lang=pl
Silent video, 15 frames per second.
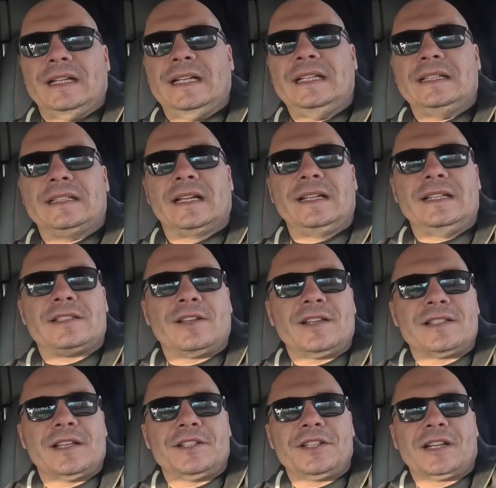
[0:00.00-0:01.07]
inne. I co
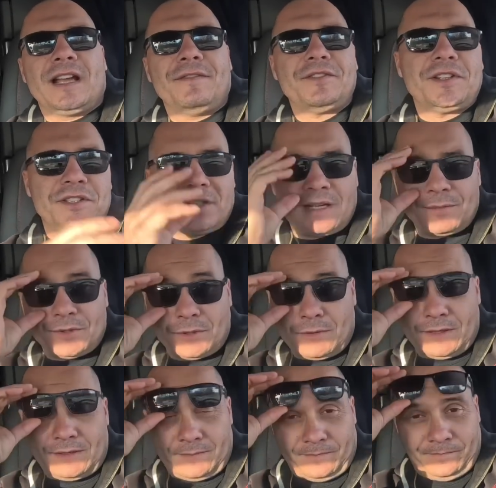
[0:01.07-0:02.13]
jest najciekawsze, że na
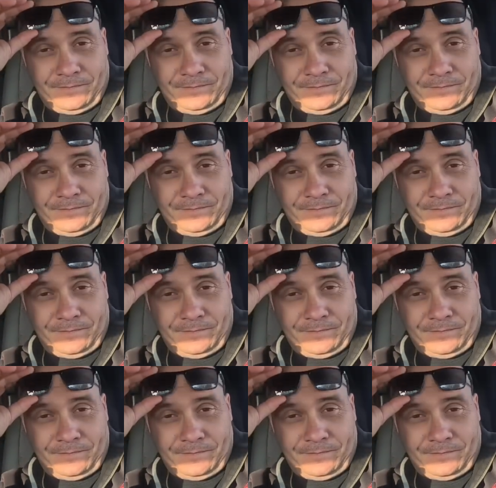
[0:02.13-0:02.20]
przykład